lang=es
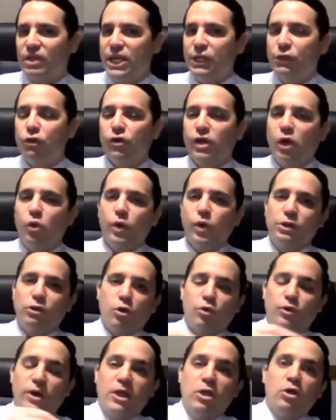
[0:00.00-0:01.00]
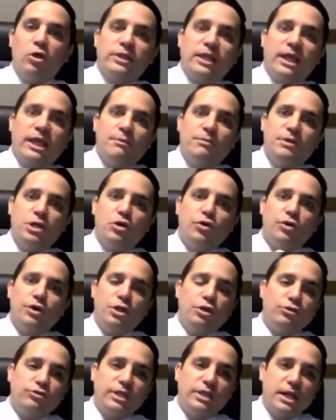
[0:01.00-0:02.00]
Y esto que cuento con una anécdota de mi
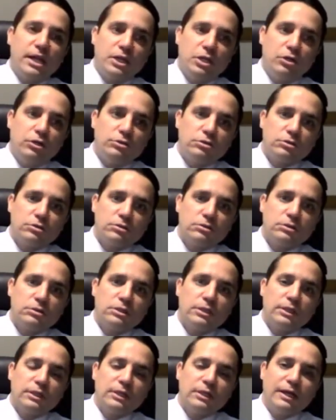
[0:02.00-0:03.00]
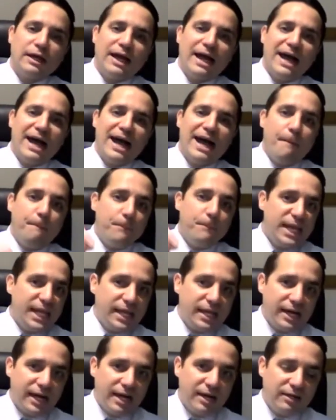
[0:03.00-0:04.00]
hijo de dos años
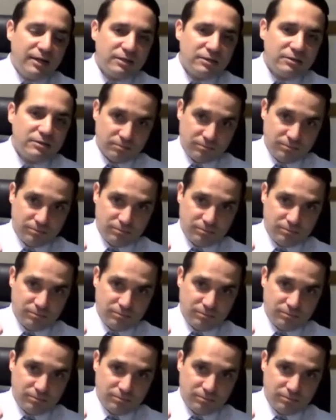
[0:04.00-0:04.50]
aplica